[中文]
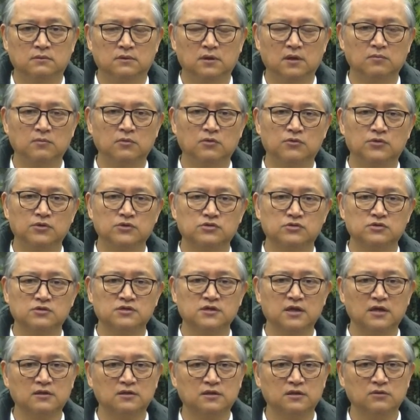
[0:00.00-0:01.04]
那我们会说，
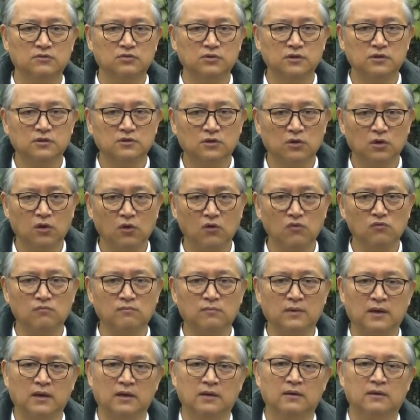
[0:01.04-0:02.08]
上帝会痛
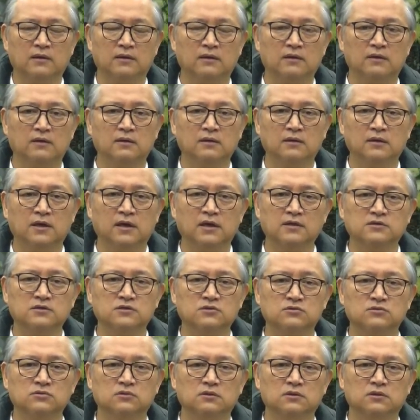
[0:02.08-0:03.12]
吗？还
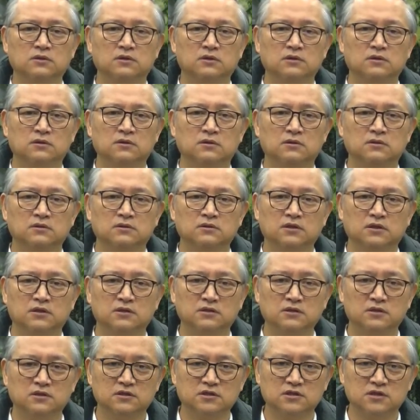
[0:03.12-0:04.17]
是说
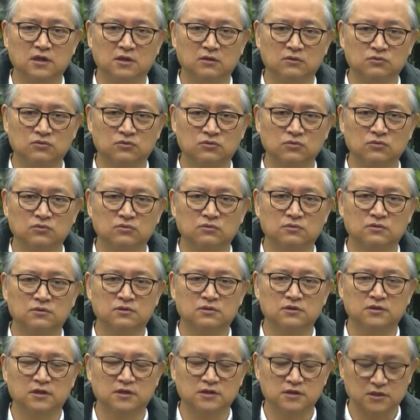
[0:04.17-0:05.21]
人的角度、
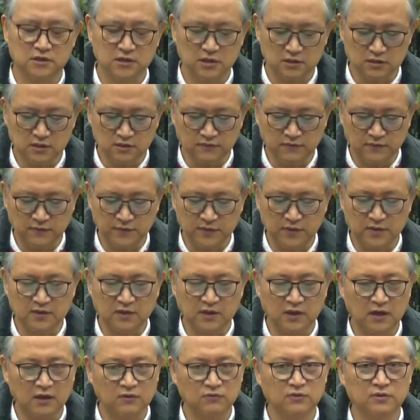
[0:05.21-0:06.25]
人性这方面
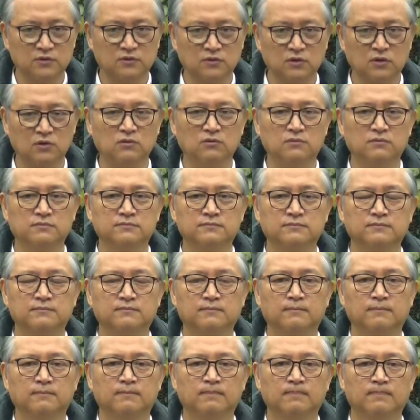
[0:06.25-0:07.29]
他会痛？
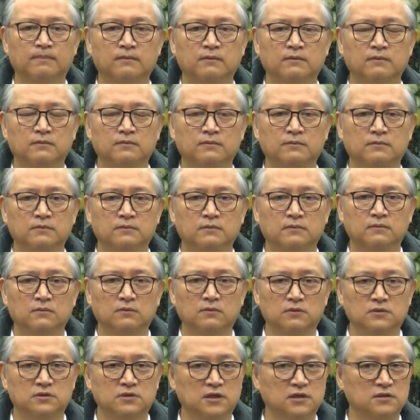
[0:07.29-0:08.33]

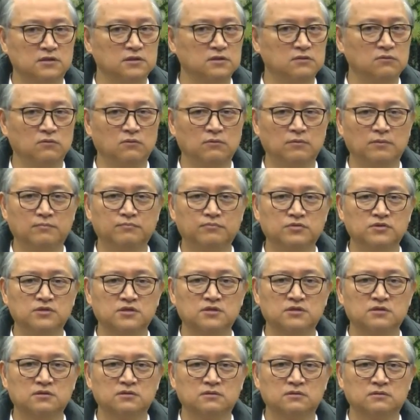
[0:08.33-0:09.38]
我相信我们不
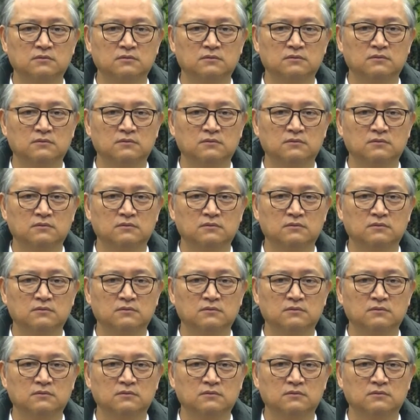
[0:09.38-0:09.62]
是